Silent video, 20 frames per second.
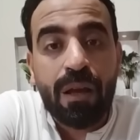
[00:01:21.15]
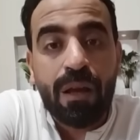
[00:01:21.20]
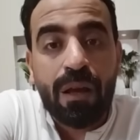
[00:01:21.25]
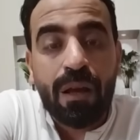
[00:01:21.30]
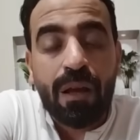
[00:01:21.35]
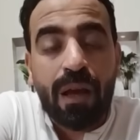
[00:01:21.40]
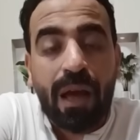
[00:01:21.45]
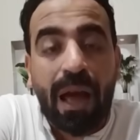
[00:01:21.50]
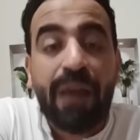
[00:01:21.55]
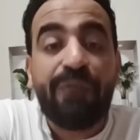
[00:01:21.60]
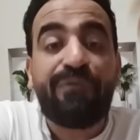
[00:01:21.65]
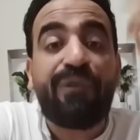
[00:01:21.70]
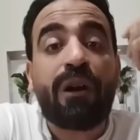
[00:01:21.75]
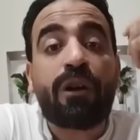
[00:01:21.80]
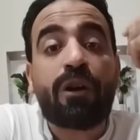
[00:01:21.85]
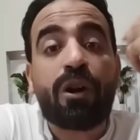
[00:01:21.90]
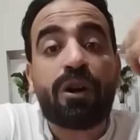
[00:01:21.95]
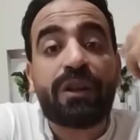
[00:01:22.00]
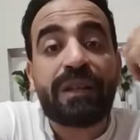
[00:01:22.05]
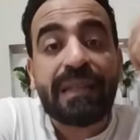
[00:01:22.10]

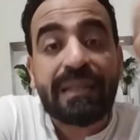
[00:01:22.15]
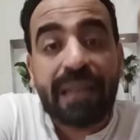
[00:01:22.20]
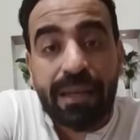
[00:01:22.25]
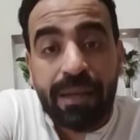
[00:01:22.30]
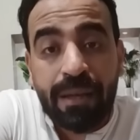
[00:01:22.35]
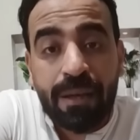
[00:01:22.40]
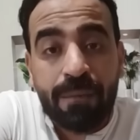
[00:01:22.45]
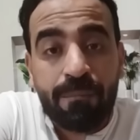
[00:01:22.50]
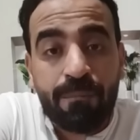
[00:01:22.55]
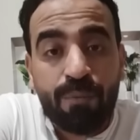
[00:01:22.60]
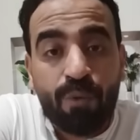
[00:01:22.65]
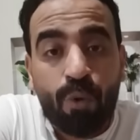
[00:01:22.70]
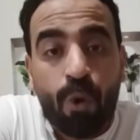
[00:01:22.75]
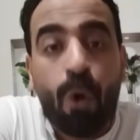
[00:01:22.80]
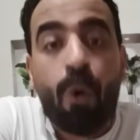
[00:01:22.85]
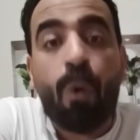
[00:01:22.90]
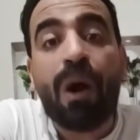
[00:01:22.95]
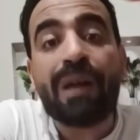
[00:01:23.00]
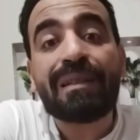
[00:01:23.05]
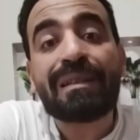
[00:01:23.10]
هيفكر يسيب
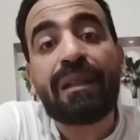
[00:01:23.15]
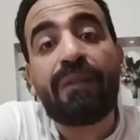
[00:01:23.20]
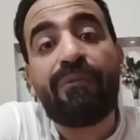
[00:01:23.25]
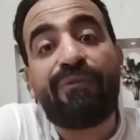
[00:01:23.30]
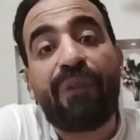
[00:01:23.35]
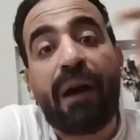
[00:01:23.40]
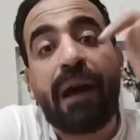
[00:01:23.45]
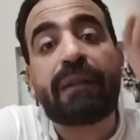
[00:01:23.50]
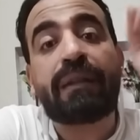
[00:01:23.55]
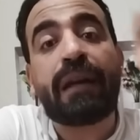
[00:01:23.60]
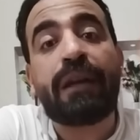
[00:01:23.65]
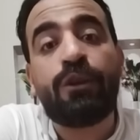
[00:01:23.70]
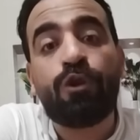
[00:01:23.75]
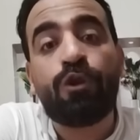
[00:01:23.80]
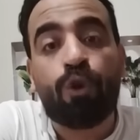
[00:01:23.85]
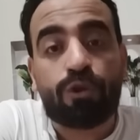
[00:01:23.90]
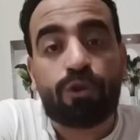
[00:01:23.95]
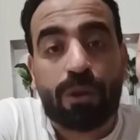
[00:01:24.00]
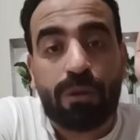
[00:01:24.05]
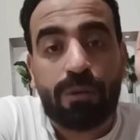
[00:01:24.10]
وهو اصلا في عرض اي
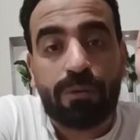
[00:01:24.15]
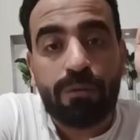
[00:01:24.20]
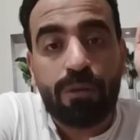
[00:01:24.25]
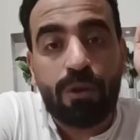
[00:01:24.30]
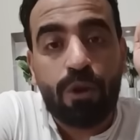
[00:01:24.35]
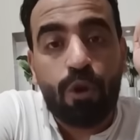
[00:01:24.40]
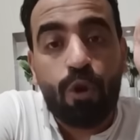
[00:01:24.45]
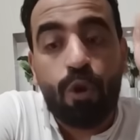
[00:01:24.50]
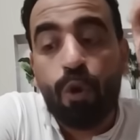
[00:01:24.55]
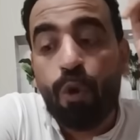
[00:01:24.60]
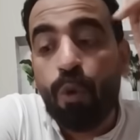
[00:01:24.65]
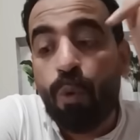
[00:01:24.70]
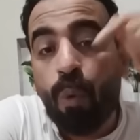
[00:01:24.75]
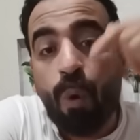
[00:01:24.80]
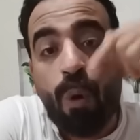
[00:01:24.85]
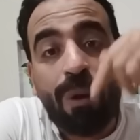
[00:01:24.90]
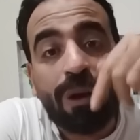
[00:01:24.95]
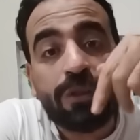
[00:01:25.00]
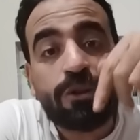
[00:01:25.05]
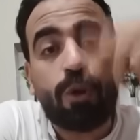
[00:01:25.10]
نقطه
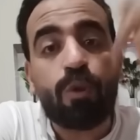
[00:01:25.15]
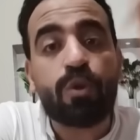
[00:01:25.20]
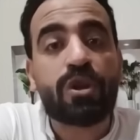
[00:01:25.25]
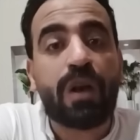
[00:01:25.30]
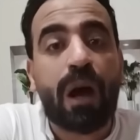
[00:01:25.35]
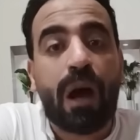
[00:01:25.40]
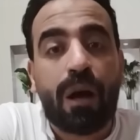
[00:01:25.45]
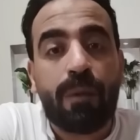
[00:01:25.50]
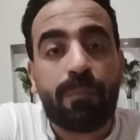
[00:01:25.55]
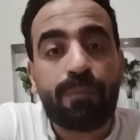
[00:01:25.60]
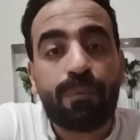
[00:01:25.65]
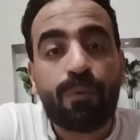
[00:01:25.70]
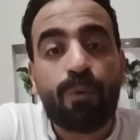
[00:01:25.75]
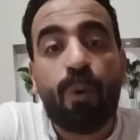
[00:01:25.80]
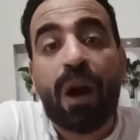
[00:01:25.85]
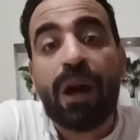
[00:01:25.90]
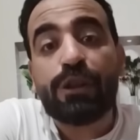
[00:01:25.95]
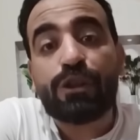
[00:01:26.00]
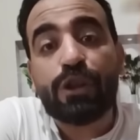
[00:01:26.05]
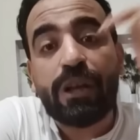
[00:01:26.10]
ووضعه صعب
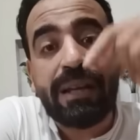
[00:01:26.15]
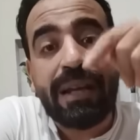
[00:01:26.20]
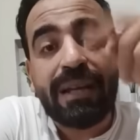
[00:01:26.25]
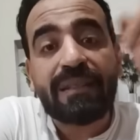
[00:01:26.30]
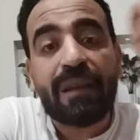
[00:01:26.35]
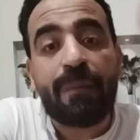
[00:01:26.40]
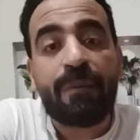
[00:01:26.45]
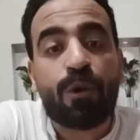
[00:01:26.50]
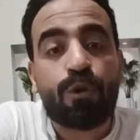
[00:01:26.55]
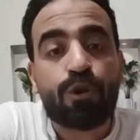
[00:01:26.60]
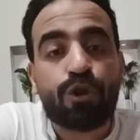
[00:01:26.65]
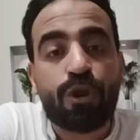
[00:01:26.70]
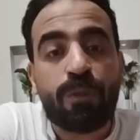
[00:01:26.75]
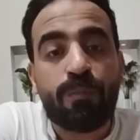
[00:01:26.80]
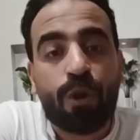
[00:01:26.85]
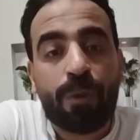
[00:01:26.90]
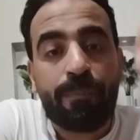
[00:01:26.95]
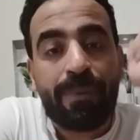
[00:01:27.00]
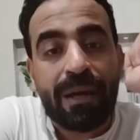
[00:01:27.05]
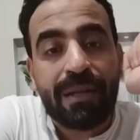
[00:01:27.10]
وعشان يكسب يخش
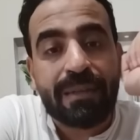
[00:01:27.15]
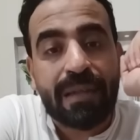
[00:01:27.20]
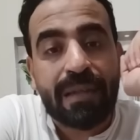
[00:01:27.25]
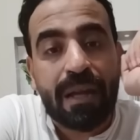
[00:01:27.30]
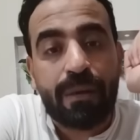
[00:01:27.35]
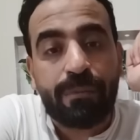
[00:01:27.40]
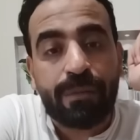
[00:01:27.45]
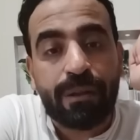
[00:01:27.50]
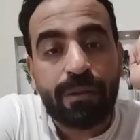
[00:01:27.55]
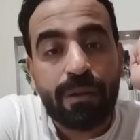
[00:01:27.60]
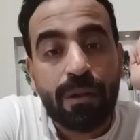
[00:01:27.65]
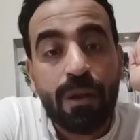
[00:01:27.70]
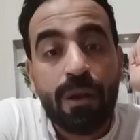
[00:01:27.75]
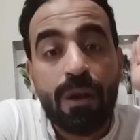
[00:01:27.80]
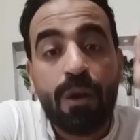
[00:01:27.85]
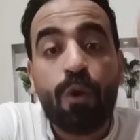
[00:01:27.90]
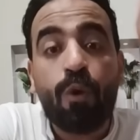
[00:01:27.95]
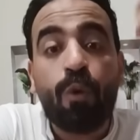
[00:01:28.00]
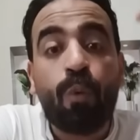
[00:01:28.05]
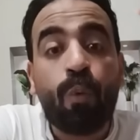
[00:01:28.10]
المربع الذهبي
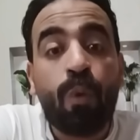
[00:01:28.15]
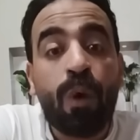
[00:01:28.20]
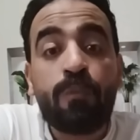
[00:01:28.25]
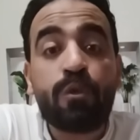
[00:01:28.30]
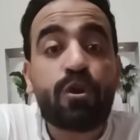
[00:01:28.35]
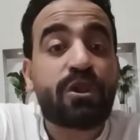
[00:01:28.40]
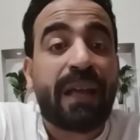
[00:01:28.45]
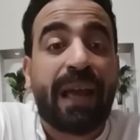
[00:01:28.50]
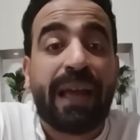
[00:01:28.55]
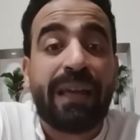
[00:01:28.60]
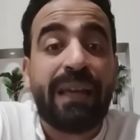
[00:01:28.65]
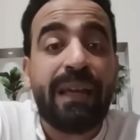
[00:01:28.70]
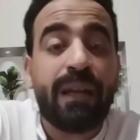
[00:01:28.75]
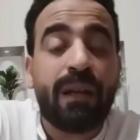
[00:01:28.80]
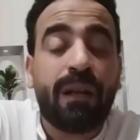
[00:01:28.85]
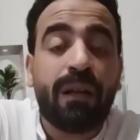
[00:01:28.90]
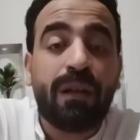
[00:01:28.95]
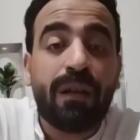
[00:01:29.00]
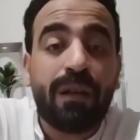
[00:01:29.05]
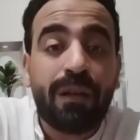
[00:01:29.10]

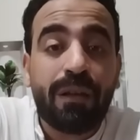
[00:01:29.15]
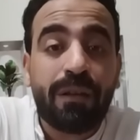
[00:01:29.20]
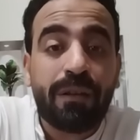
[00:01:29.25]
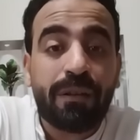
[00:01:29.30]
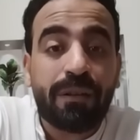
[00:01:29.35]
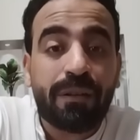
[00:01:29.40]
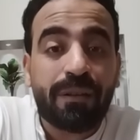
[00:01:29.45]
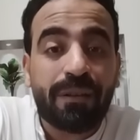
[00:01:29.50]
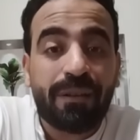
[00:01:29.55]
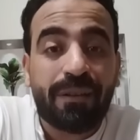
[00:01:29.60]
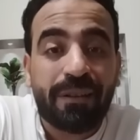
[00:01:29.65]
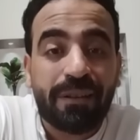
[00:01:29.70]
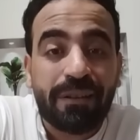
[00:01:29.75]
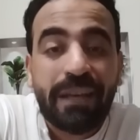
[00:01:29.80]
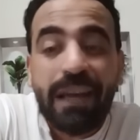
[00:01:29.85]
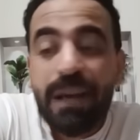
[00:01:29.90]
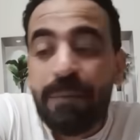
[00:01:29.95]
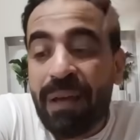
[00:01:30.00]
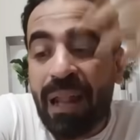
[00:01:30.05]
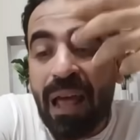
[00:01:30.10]
ومستحيل
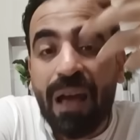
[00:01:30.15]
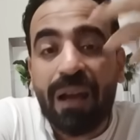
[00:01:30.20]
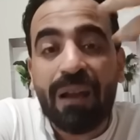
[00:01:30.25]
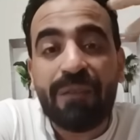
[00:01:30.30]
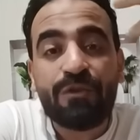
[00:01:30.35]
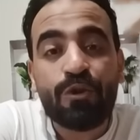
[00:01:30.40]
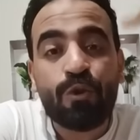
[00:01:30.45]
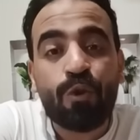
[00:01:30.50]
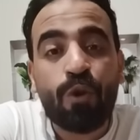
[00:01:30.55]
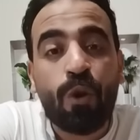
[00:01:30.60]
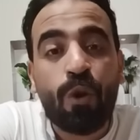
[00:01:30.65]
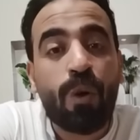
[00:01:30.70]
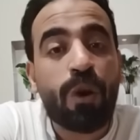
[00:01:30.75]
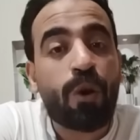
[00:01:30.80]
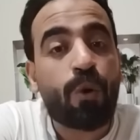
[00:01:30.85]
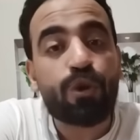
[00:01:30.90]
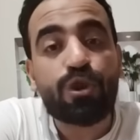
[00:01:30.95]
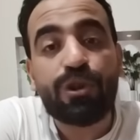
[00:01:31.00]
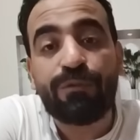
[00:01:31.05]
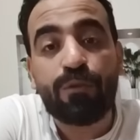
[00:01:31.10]
يقبل على نفسه ان هو
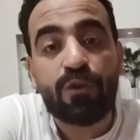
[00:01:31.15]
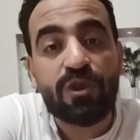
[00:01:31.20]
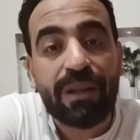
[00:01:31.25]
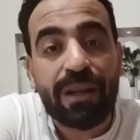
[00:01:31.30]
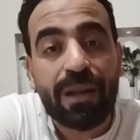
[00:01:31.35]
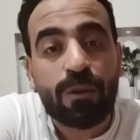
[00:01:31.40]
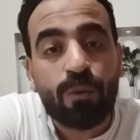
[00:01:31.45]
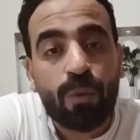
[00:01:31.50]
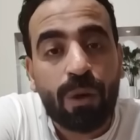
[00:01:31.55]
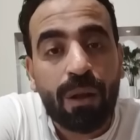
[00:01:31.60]
يخش في نص الجدول